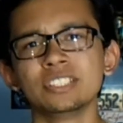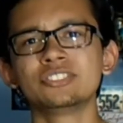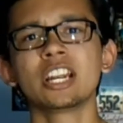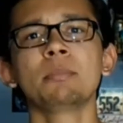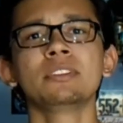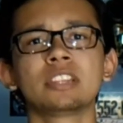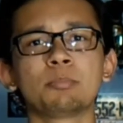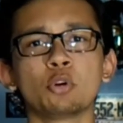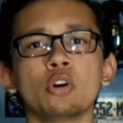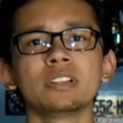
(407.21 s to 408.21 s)
Sinceramente
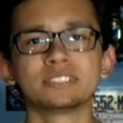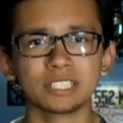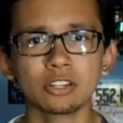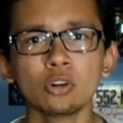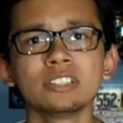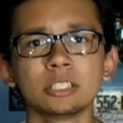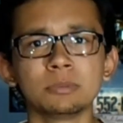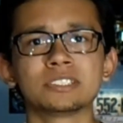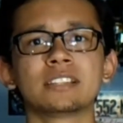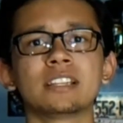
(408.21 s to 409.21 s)
puedo decirlo, es
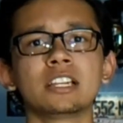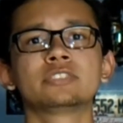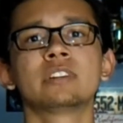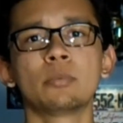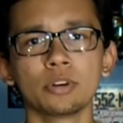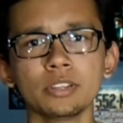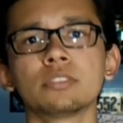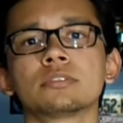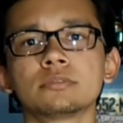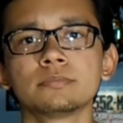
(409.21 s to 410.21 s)
de mis canales
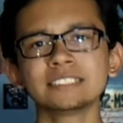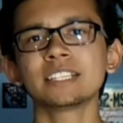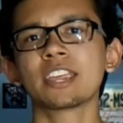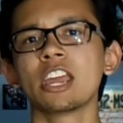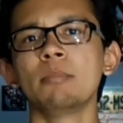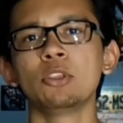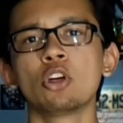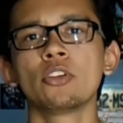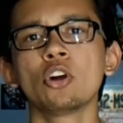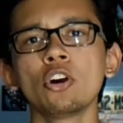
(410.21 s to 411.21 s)
favoritos. Hasta aquí el
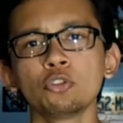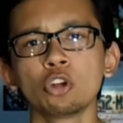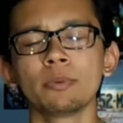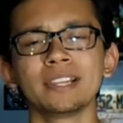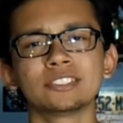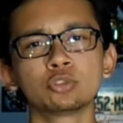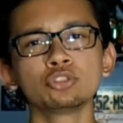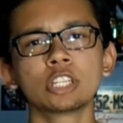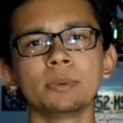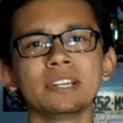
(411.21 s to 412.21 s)
video de hoy, no olvides
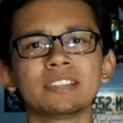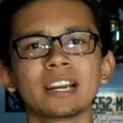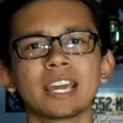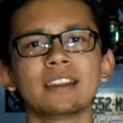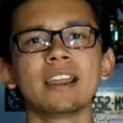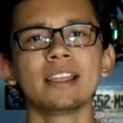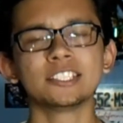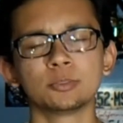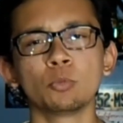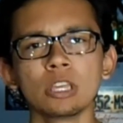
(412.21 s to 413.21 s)
suscribirte al canal,
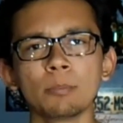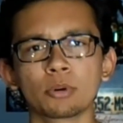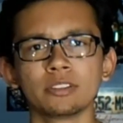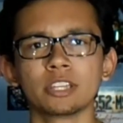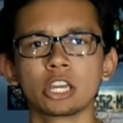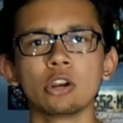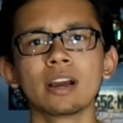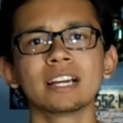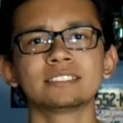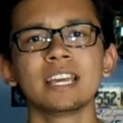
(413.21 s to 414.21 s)
es muy importante que lo
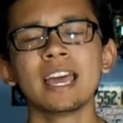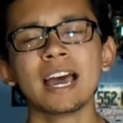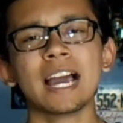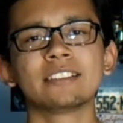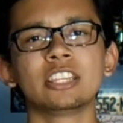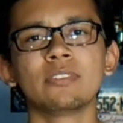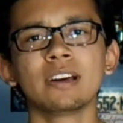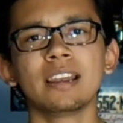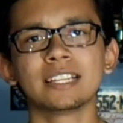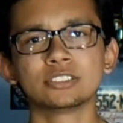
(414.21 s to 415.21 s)
hagas,
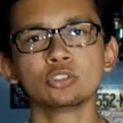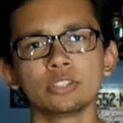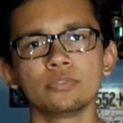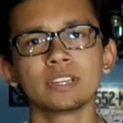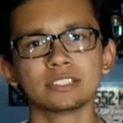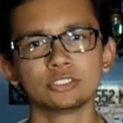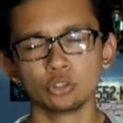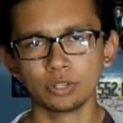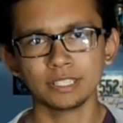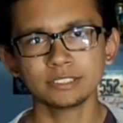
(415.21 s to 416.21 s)
activa las
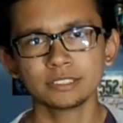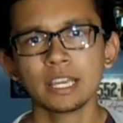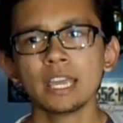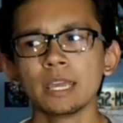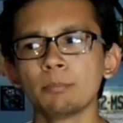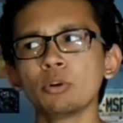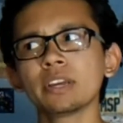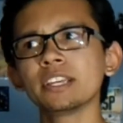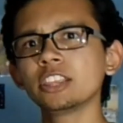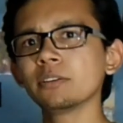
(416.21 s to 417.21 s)
notificaciones por
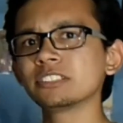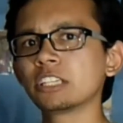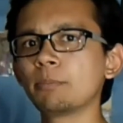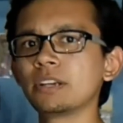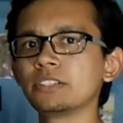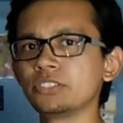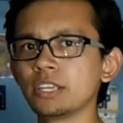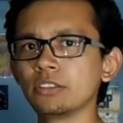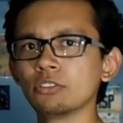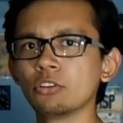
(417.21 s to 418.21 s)
aquí te va a estar
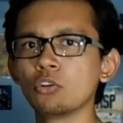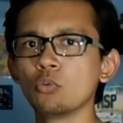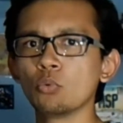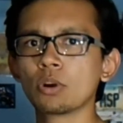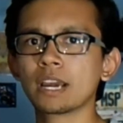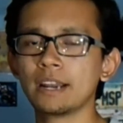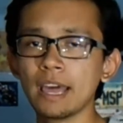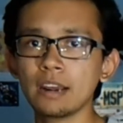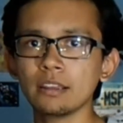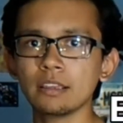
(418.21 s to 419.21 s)
apareciendo un
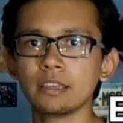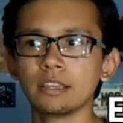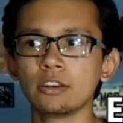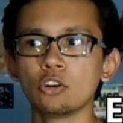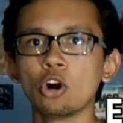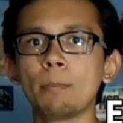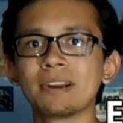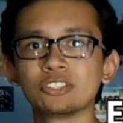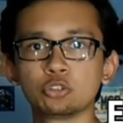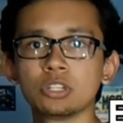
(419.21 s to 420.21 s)
canal, eh, no
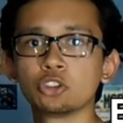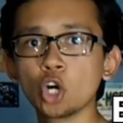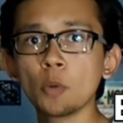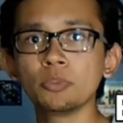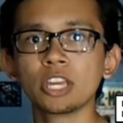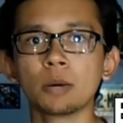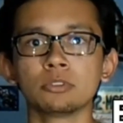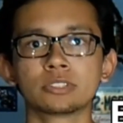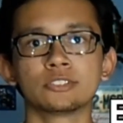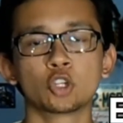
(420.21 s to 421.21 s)
apareció en el top,
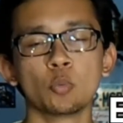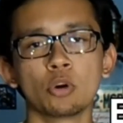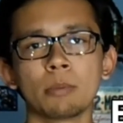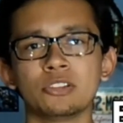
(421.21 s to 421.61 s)
digamos que es como una